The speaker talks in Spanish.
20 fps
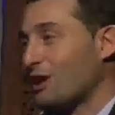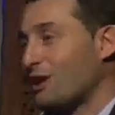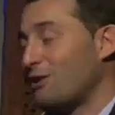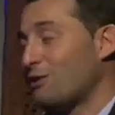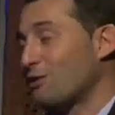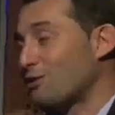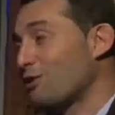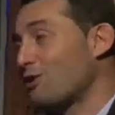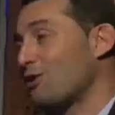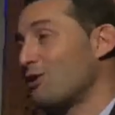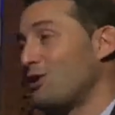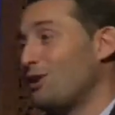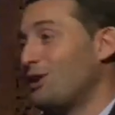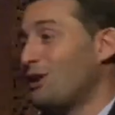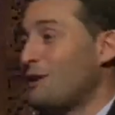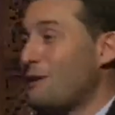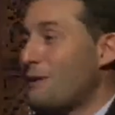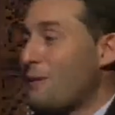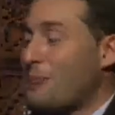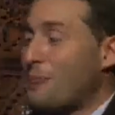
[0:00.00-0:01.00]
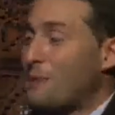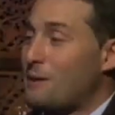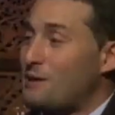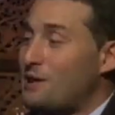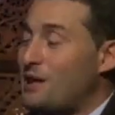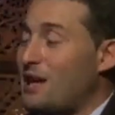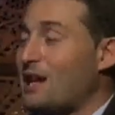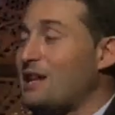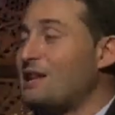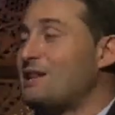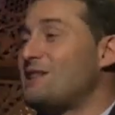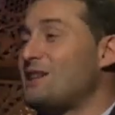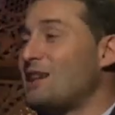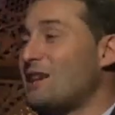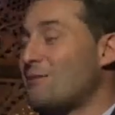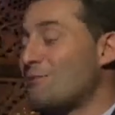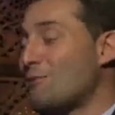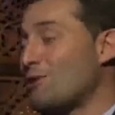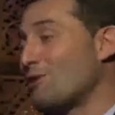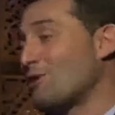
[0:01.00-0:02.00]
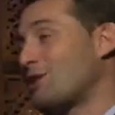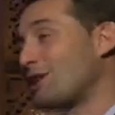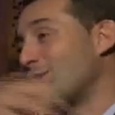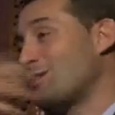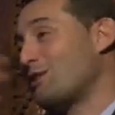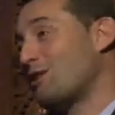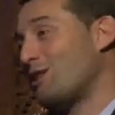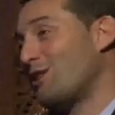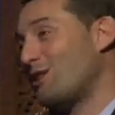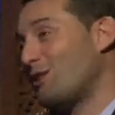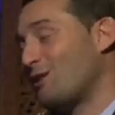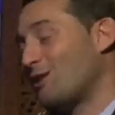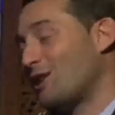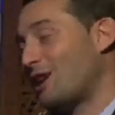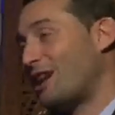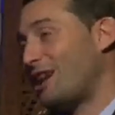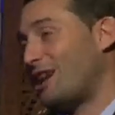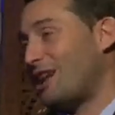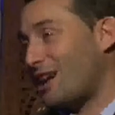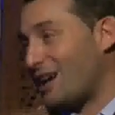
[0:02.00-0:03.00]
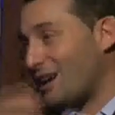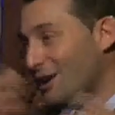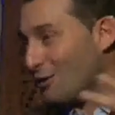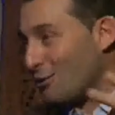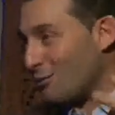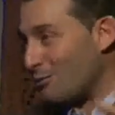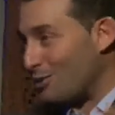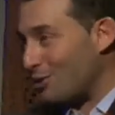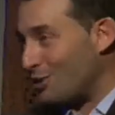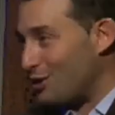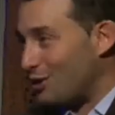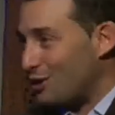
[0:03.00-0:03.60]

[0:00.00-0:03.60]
que no nosotros si las hiciéramos nos catalogarían como...